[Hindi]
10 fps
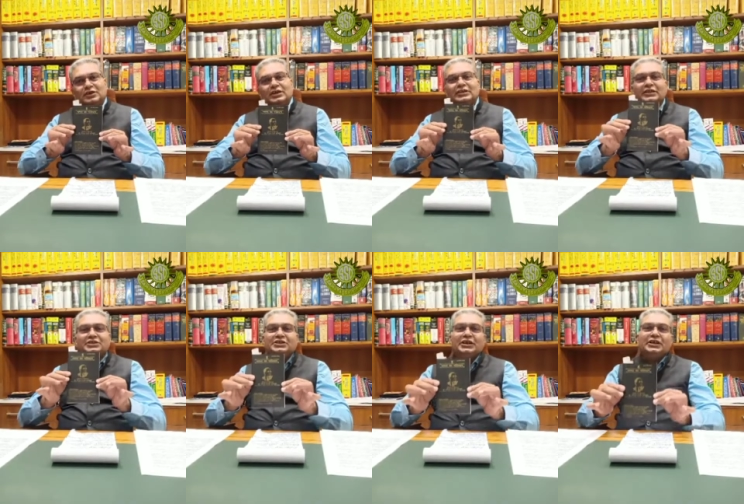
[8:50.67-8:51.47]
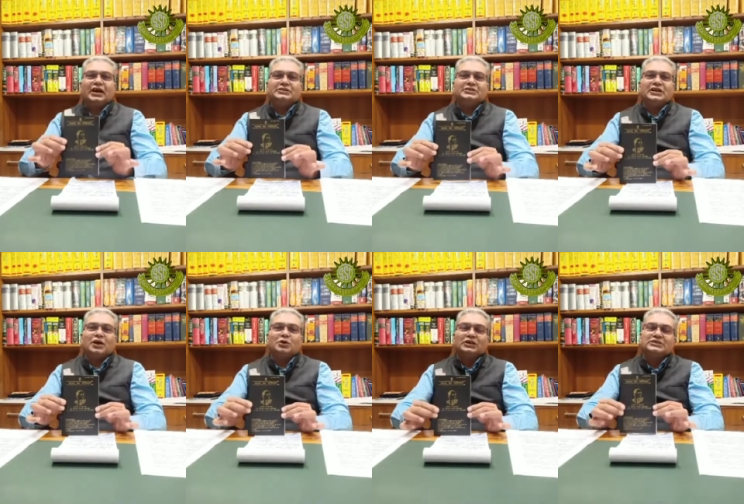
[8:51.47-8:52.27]
ये तीन
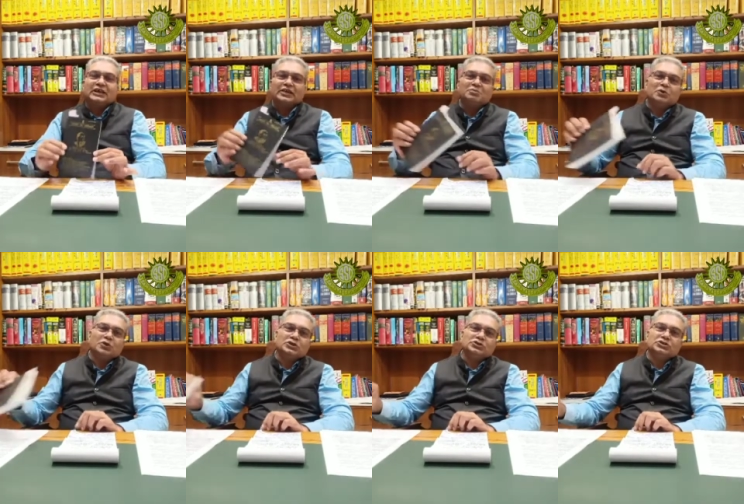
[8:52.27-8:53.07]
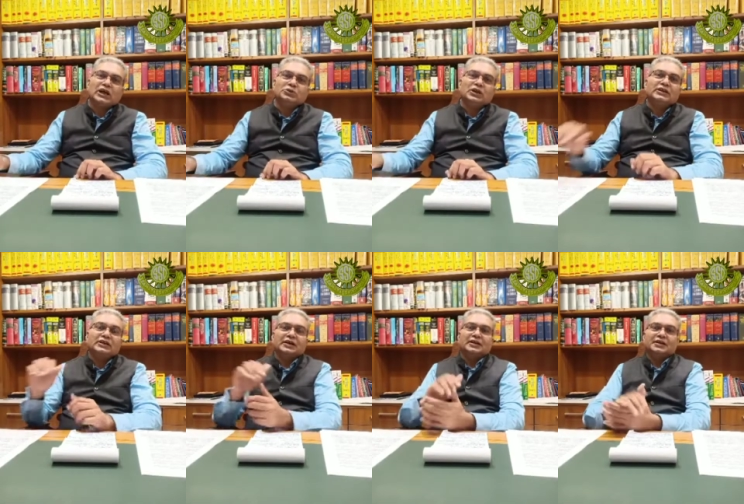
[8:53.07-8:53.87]
हथियारों के साथ में वो ये जो आंदोलन
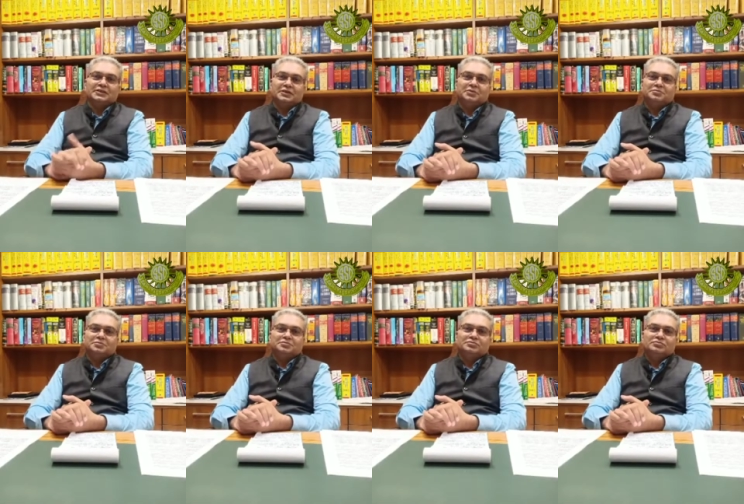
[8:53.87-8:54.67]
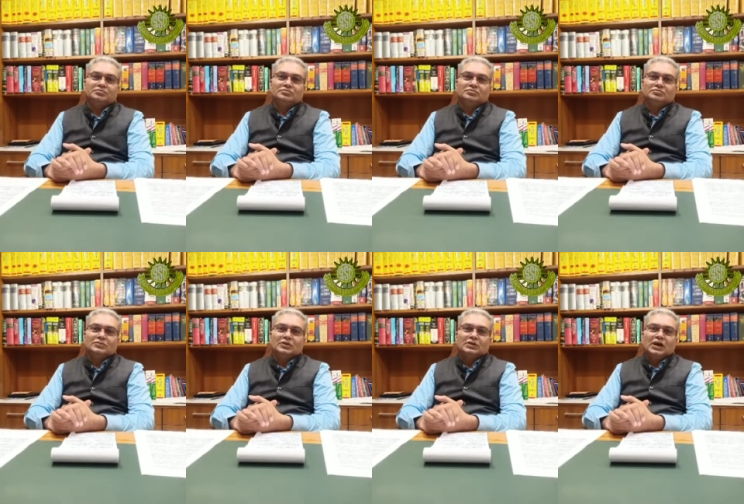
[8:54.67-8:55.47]
कर रहे थे
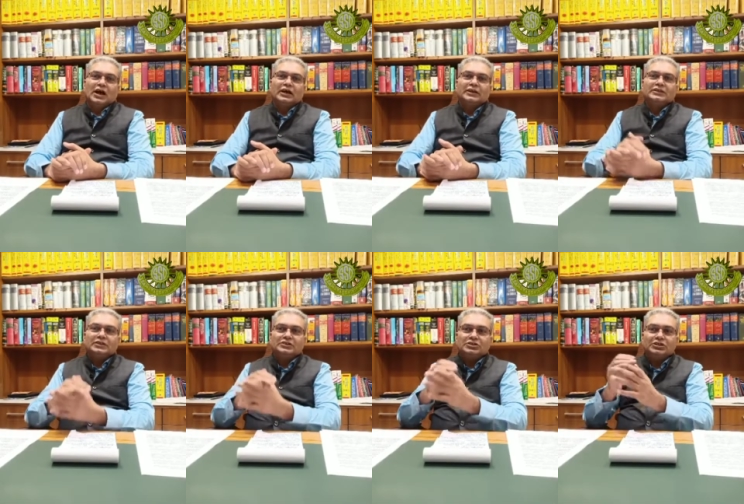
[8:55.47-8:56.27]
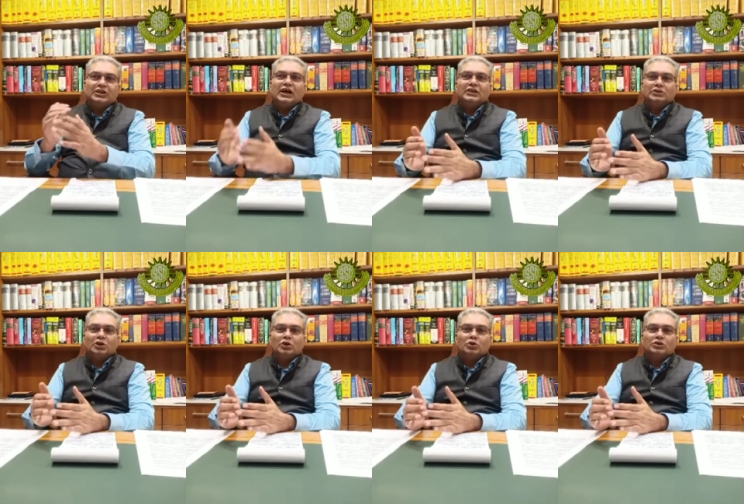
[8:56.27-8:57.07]
अगर इन तीन
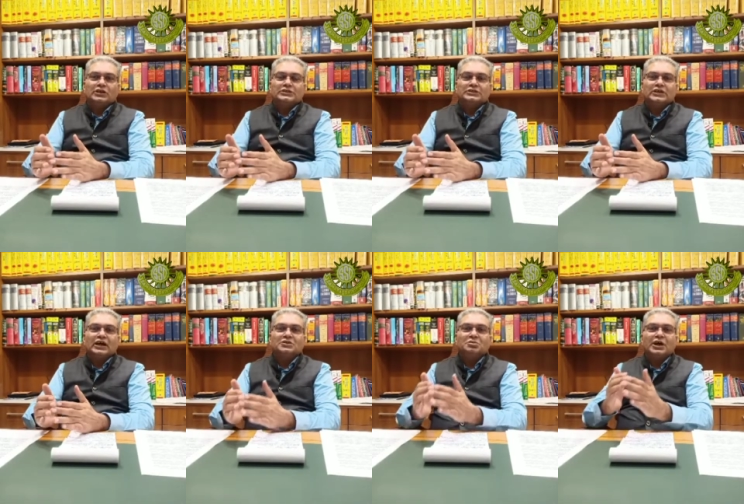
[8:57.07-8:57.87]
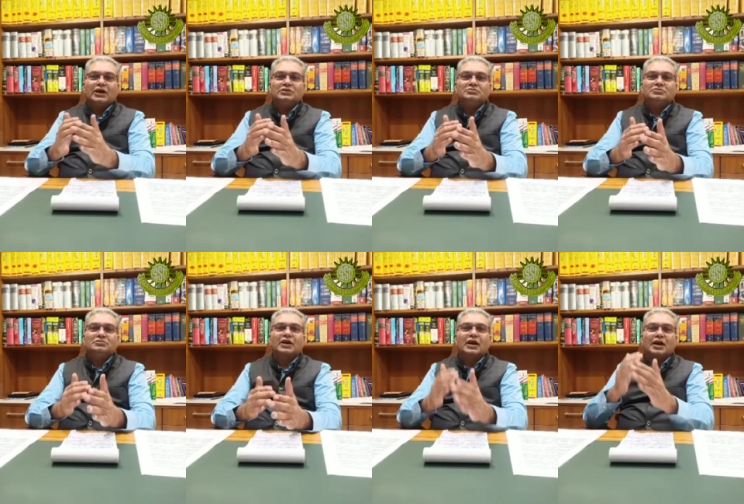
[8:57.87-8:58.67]
आंदोलनों के साथ में
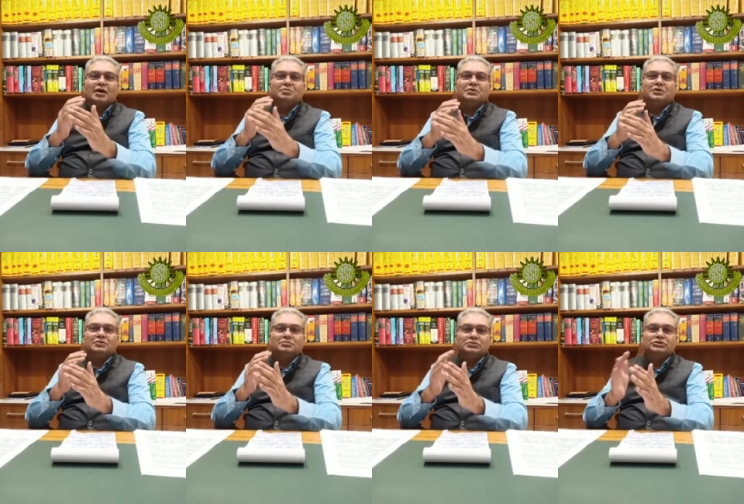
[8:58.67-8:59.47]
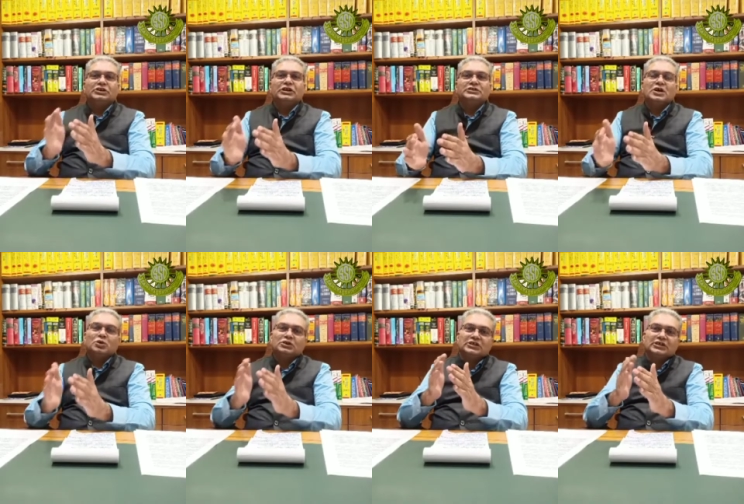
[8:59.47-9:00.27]
तो अगर आप तीन हथियारों
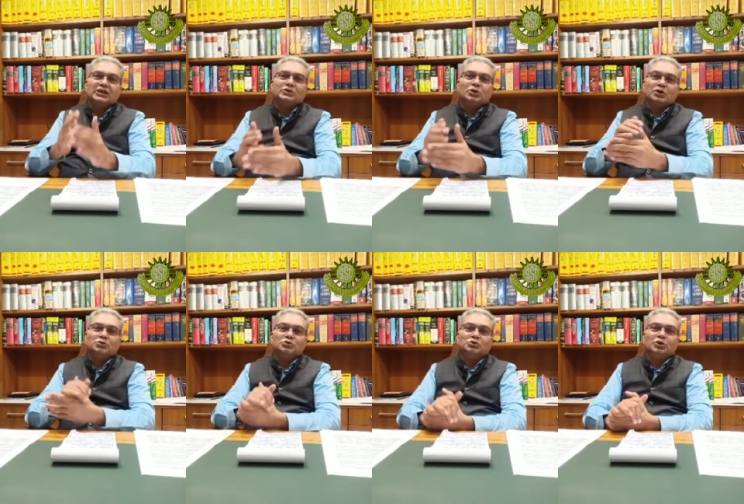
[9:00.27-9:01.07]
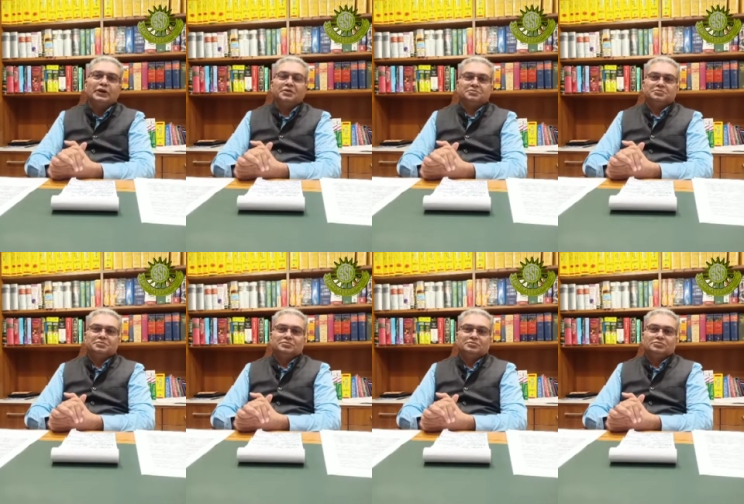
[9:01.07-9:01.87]
के साथ आंदोलन को जोड़े
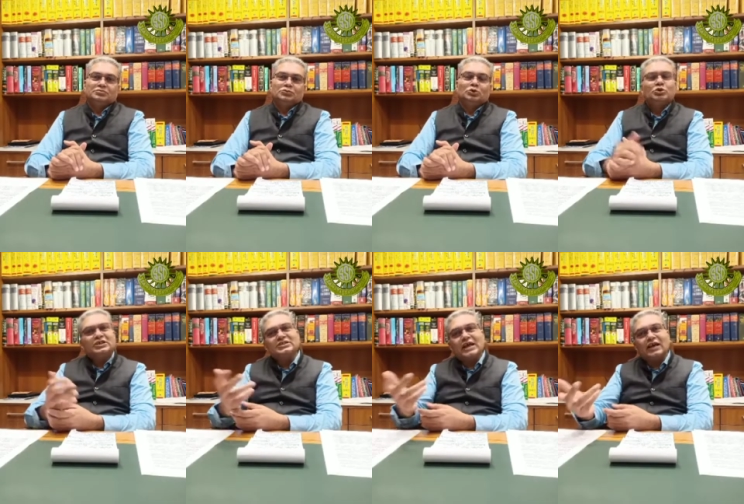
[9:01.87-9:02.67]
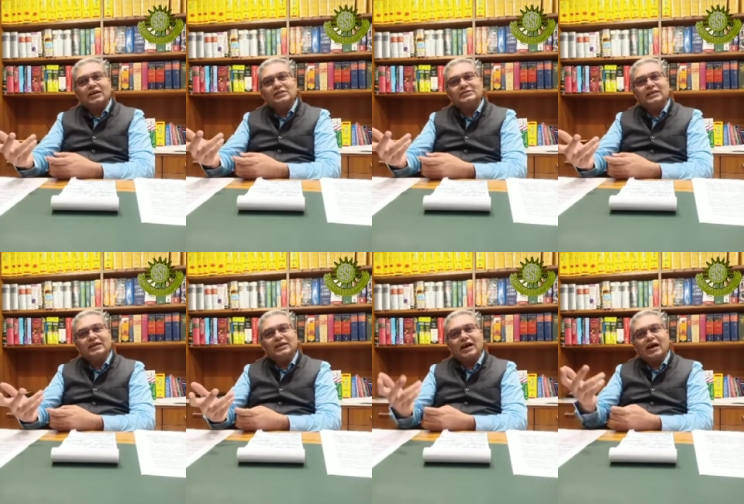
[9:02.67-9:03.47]
तो किस एंगल से
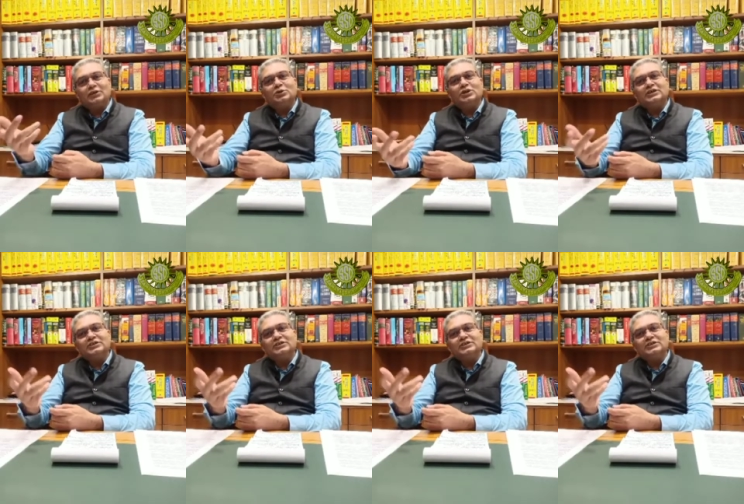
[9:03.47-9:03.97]
ये आंदोलन